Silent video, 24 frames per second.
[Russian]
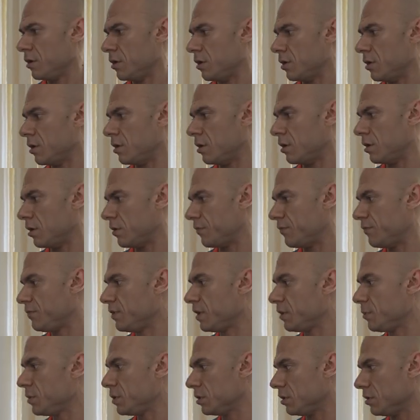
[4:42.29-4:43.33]
а,
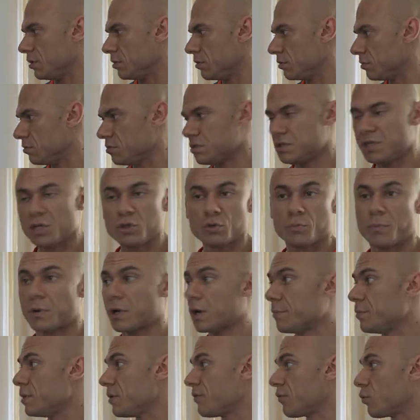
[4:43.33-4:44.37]
фирменный. Здесь он, по
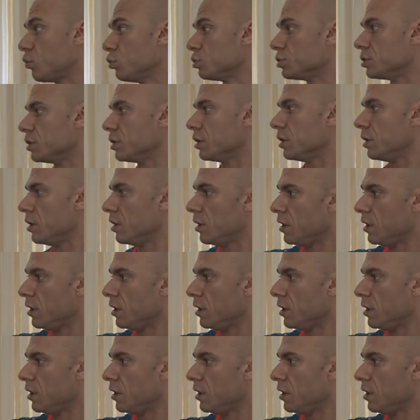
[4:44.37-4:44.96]
крайней мере, вкусный.